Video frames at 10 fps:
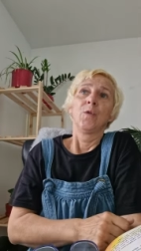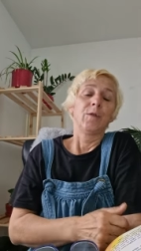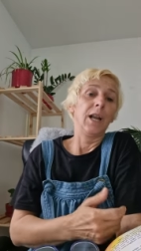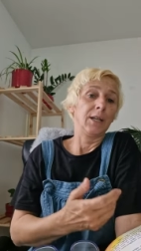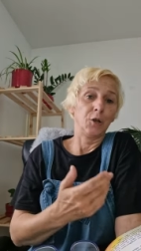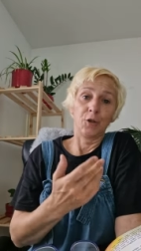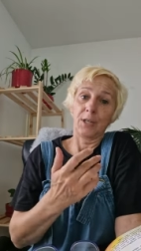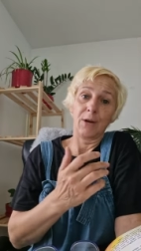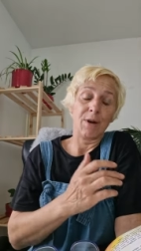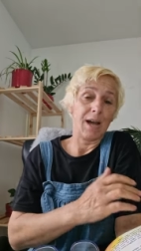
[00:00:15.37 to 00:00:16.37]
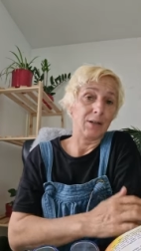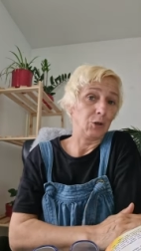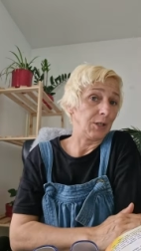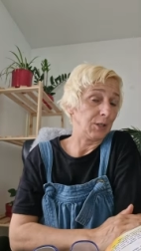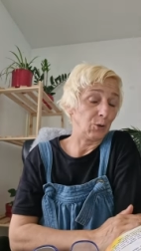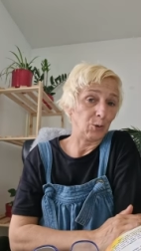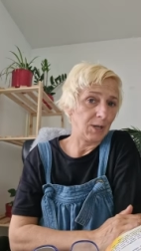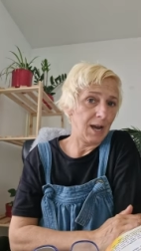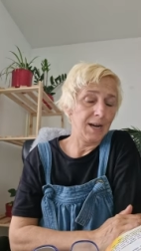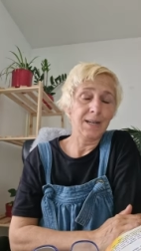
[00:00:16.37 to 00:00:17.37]
Vielleicht hat er auch Angst, es zu
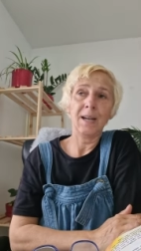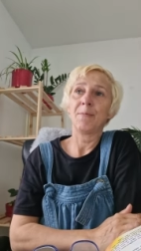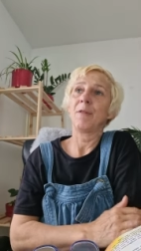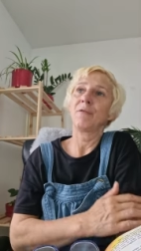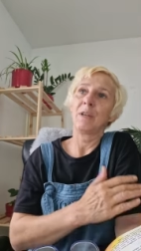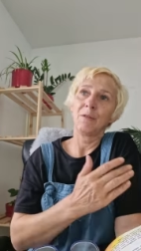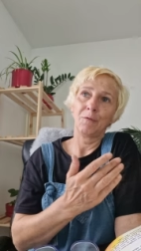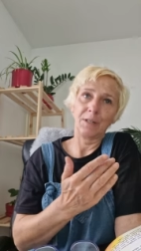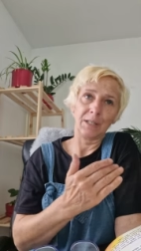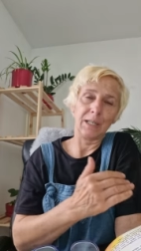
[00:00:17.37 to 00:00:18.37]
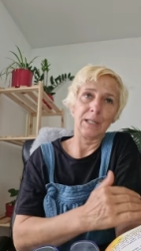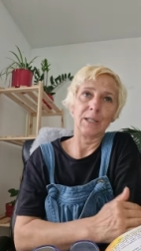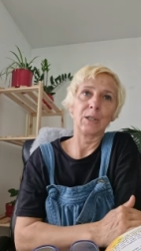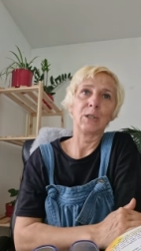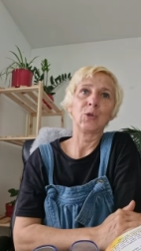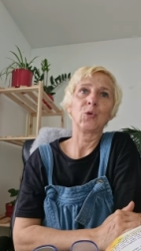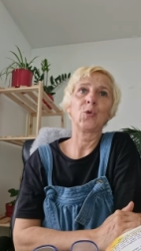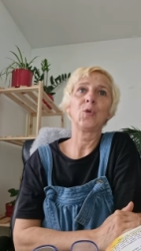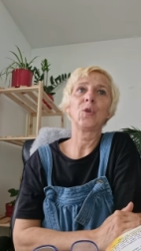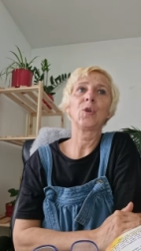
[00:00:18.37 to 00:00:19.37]
sagen, aber auf jeden Fall zieht er sich
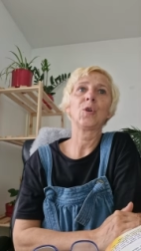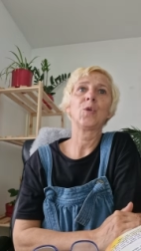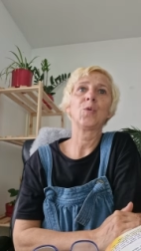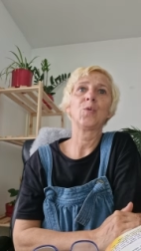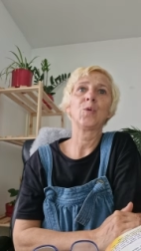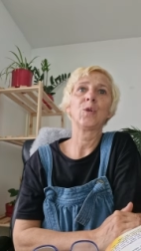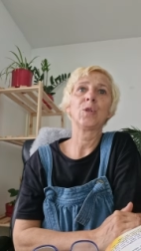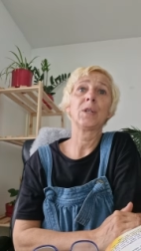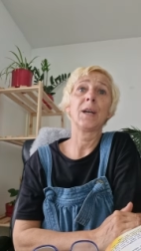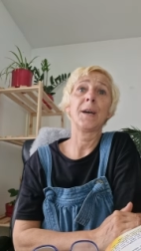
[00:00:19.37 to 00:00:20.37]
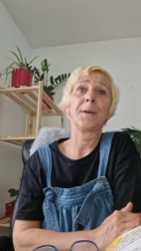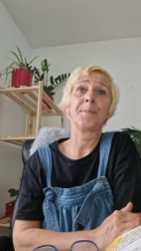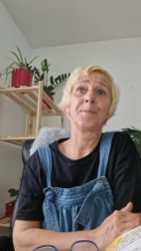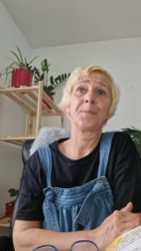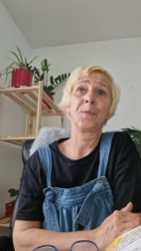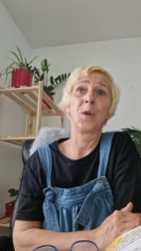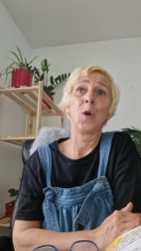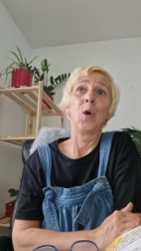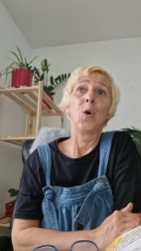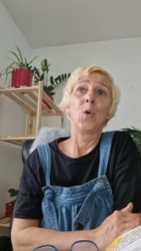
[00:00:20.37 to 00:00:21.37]
zurück und, ähm,
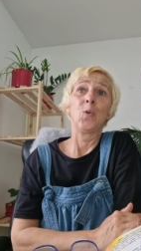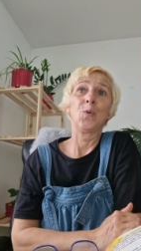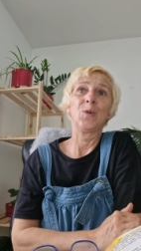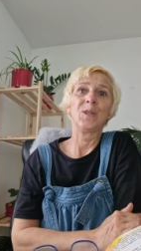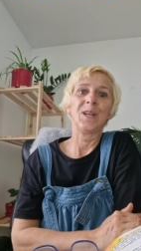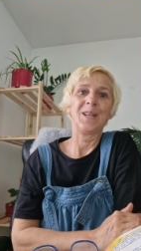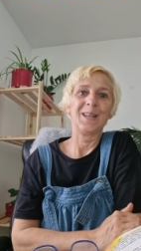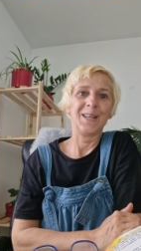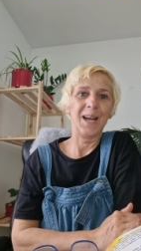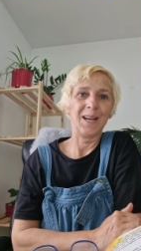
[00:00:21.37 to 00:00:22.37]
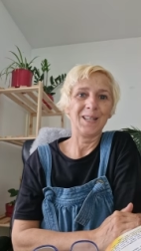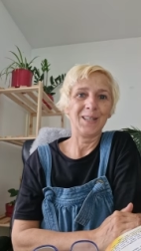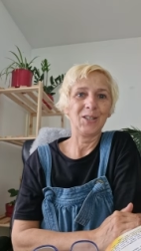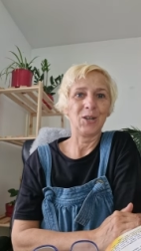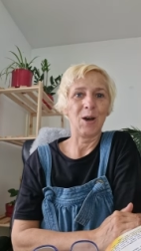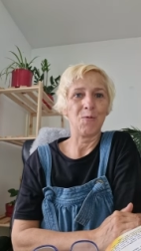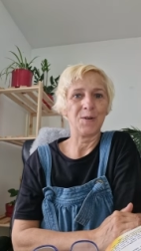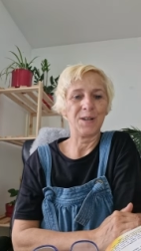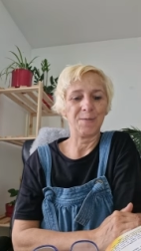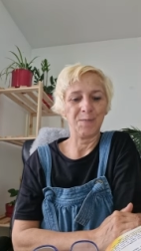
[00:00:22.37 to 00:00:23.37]
und seine Gedanken
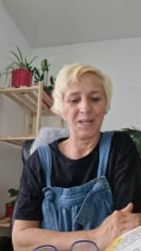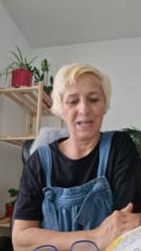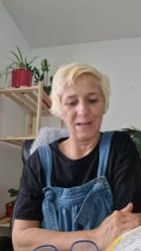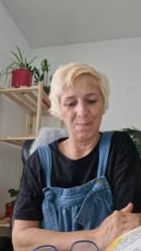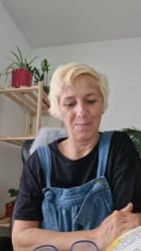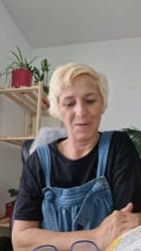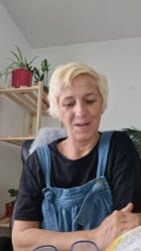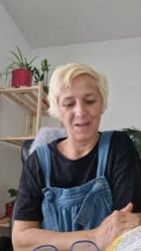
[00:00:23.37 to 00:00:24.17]
schaukeln mit ihm